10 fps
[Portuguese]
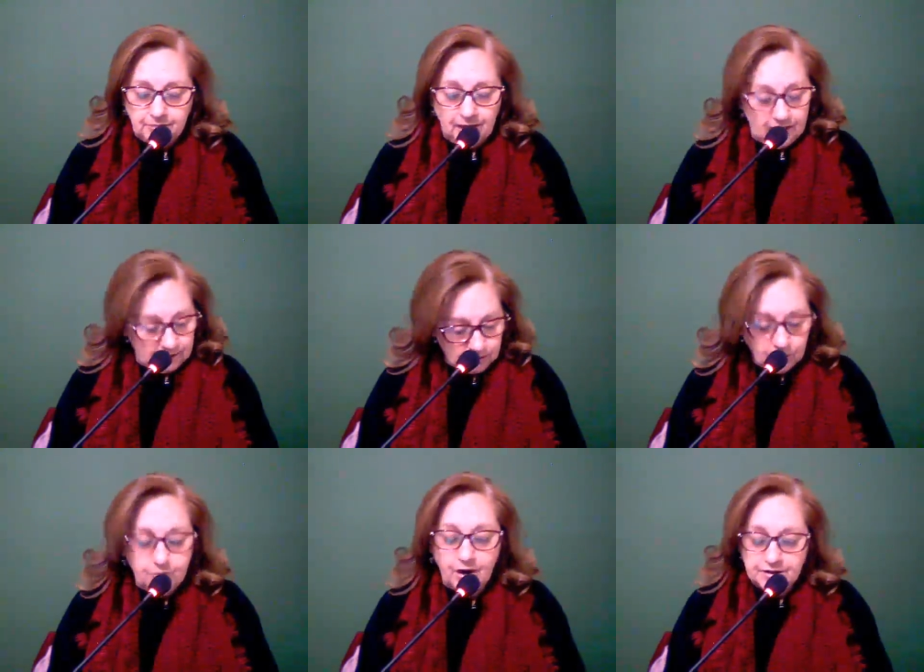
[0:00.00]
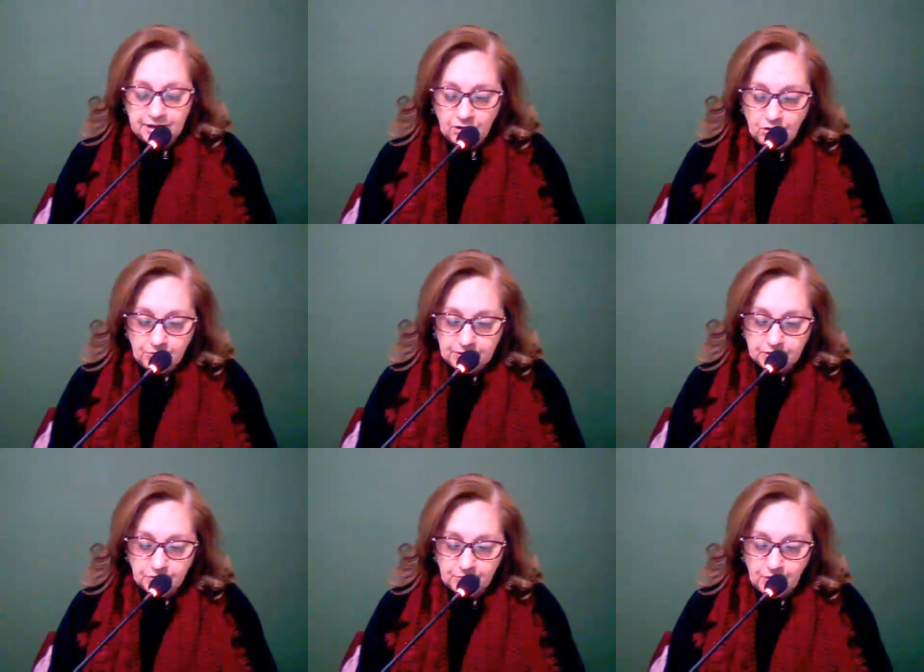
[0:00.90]
uh, suporte arroba
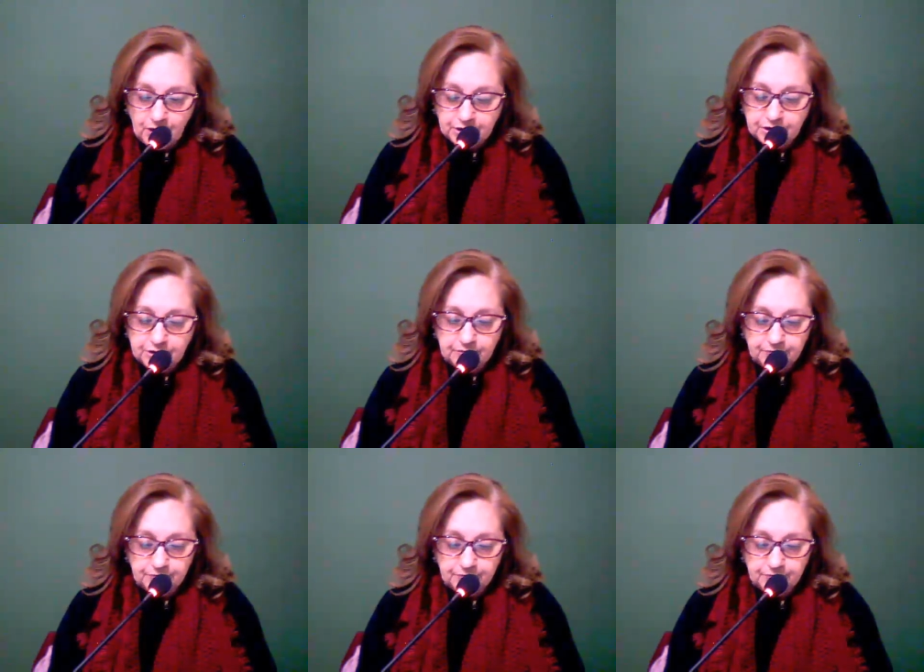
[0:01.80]
suporte